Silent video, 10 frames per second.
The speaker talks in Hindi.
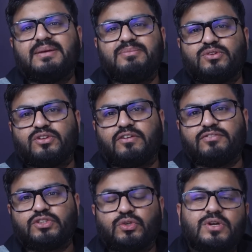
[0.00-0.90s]
द म्यूजिक ऑफ
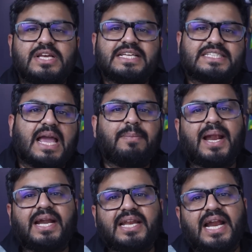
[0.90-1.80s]
द शो स्कैम
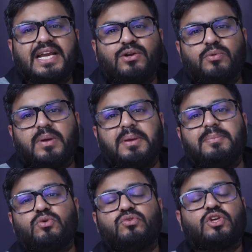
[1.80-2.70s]
1992 में भी
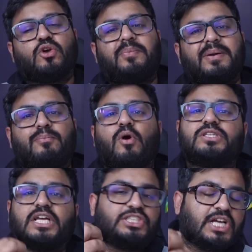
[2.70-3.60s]
म्यूजिक के ऊपर
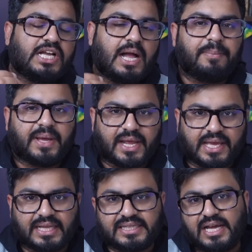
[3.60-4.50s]
बहुत अच्छा काम करा
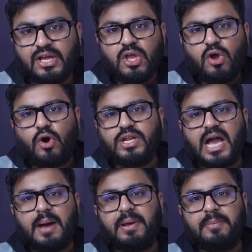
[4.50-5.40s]
गया था और
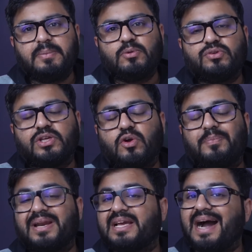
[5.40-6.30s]
यहाँ पर भी म्यूजिक के
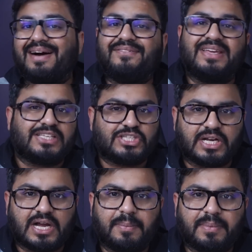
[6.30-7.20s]
ऊपर काफी अच्छा
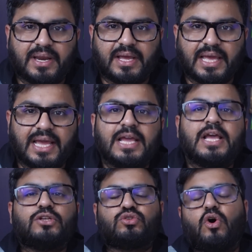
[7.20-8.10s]
काम करा गया है
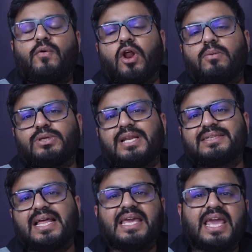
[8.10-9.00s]
सो so, ओवरऑल मुझे
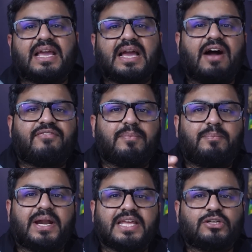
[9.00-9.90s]
लगता है कि काफी
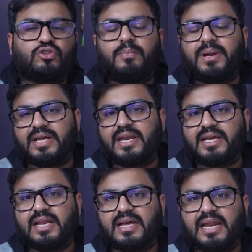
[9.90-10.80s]
बढ़िया शो बनकर
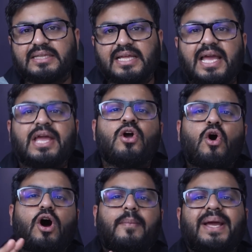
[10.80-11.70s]
निकल कर आता है
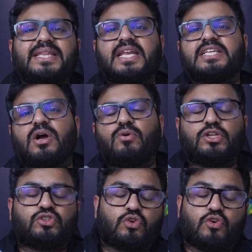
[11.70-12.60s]
और मैं देना चाहूंगा
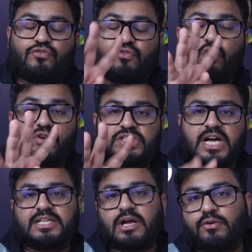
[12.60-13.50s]
इस शो को फोर
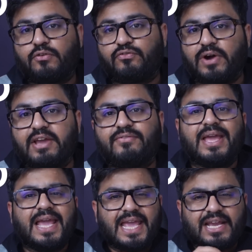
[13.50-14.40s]
स्टार्स आउट ऑफ फाइव
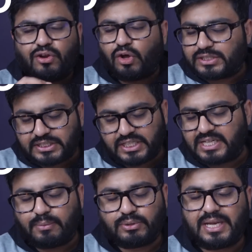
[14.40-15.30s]
इकलौती चीज
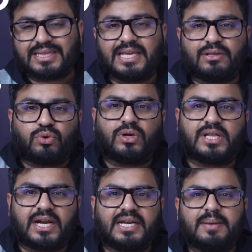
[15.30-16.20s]
जहां मुझे लगता है कि थोड़ा
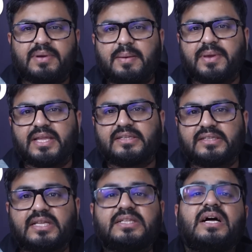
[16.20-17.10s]
सा रन टाइम कम किया जा
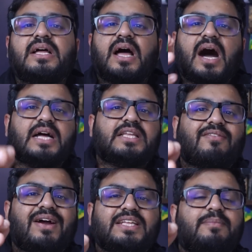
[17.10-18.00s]
सकता था
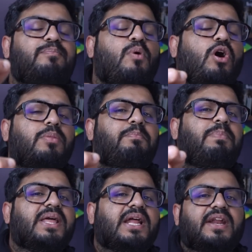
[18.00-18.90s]
अदरवाइज एक बहुत
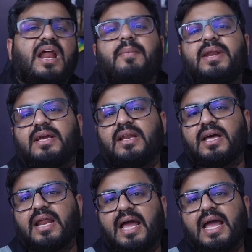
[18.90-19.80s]
बढ़िया ड्रामा निकल
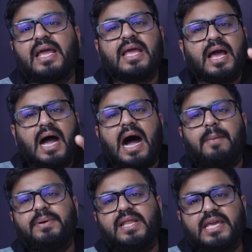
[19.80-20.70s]
कर आया है
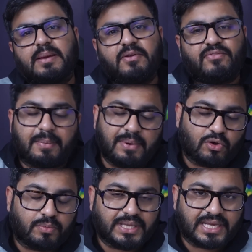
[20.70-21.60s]
आप भी देखिए अपने फैमिली
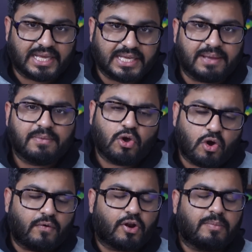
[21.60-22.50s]
को भी दिखाइए
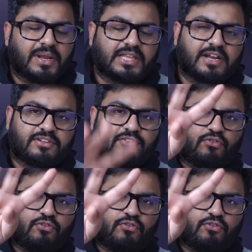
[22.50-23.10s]
ओवरऑल मेरी तरफ से